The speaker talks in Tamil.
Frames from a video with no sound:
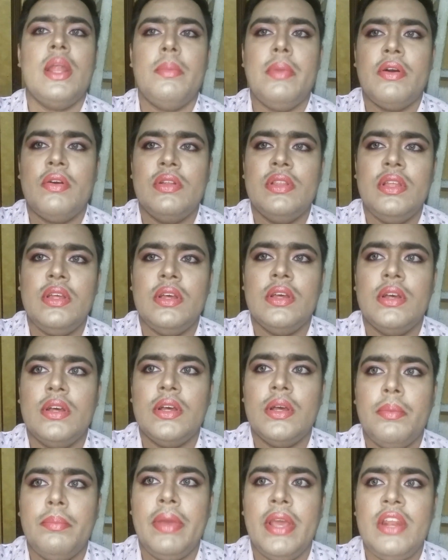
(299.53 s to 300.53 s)
நமக்கு வந்து
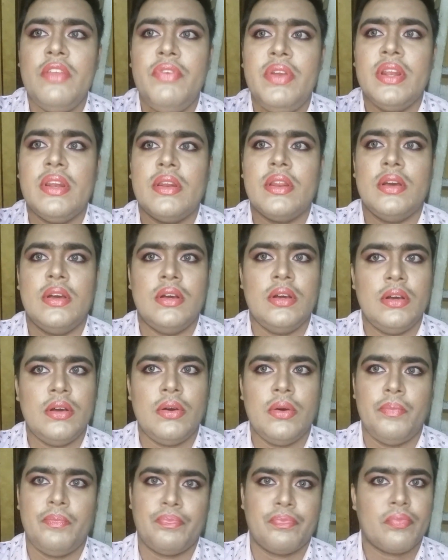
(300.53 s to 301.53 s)
பெனிஃபிட்
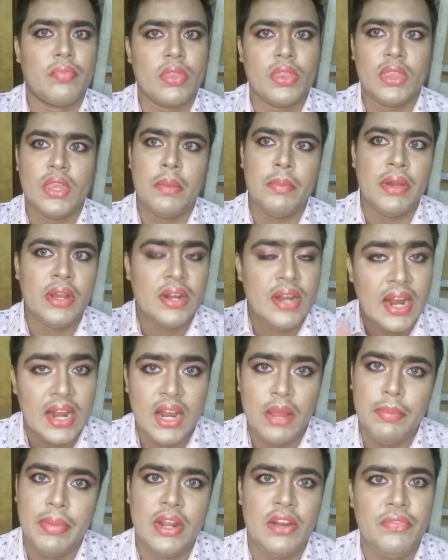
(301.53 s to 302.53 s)
நமக்கு
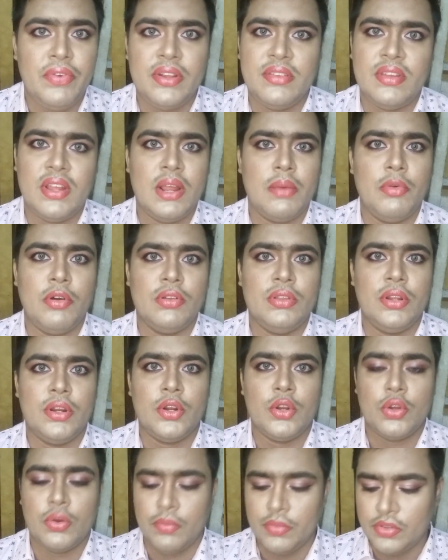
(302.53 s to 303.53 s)
நல்ல பெனிஃபிட்ஸாக நமக்கு
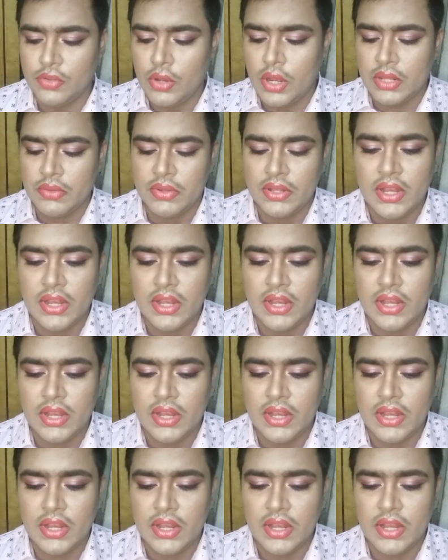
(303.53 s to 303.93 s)
வந்துட்டு இருக்கும் ஸோ அது